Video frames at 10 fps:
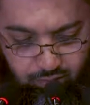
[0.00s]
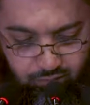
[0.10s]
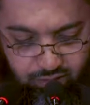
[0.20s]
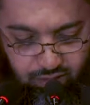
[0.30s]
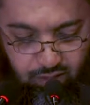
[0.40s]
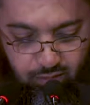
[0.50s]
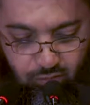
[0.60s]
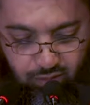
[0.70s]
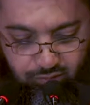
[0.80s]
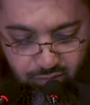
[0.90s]
انتقل
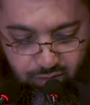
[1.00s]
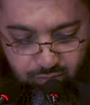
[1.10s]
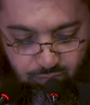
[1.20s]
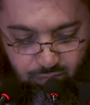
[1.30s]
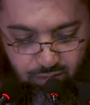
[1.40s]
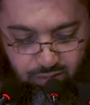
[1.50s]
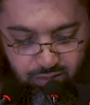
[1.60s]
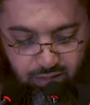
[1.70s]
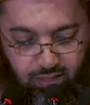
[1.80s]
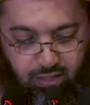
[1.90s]
المؤلف رحمه
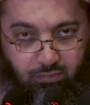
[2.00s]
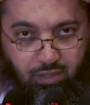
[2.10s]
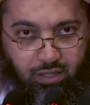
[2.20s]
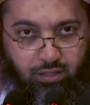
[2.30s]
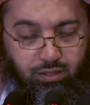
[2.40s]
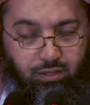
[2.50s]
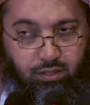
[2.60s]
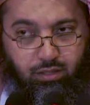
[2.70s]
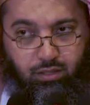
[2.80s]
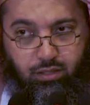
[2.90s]
الله للكلام عن
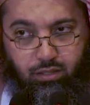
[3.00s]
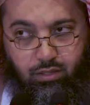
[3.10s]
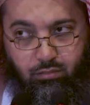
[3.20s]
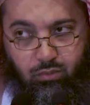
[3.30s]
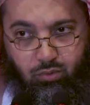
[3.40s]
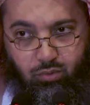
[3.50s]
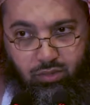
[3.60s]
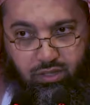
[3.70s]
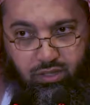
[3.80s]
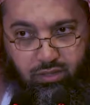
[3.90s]

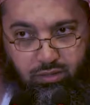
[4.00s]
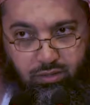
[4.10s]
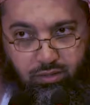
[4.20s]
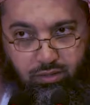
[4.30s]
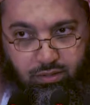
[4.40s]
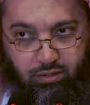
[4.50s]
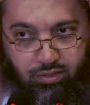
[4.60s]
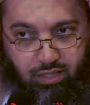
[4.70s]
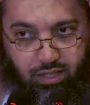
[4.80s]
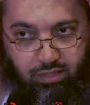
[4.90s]
موضوع
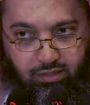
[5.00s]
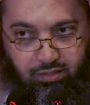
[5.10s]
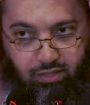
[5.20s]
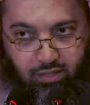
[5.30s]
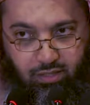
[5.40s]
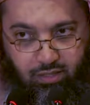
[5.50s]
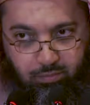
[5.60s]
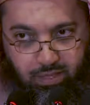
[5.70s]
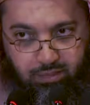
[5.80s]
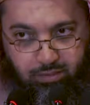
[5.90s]
زيادة
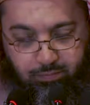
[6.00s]
الإيمان